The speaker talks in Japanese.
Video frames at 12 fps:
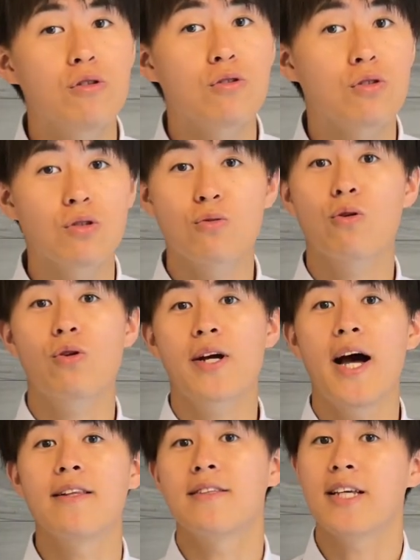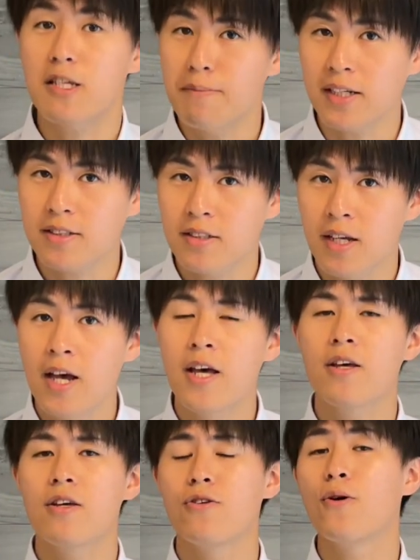入することができます。
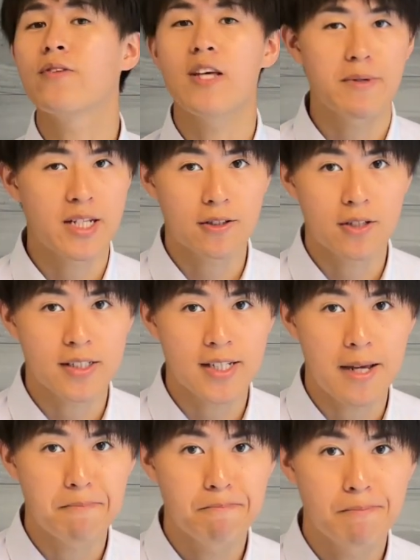読んでみてください。